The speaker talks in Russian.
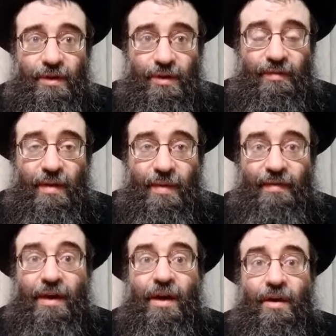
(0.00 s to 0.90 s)
Еще и
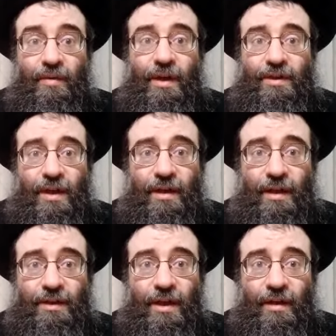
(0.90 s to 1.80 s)
вдобавок, у нас же,
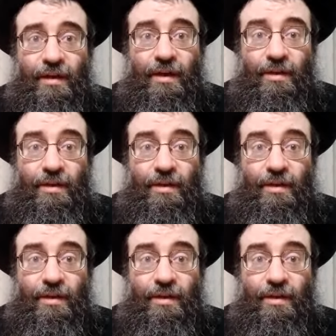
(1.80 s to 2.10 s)
когда человек,